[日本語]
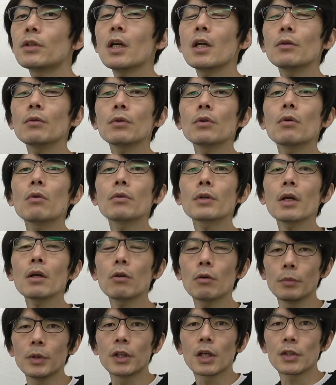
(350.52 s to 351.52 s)
定の要
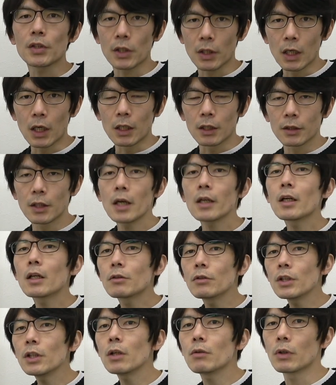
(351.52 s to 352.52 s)
件を満たしたら大
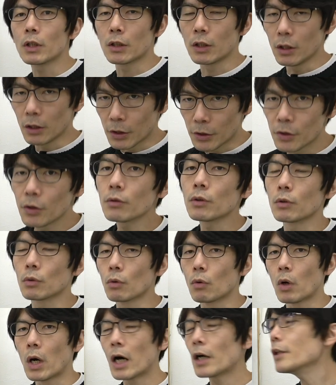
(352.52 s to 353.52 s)
学来てくれていいですよっていう
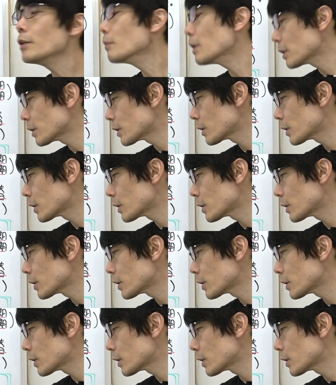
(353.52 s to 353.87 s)
とこありま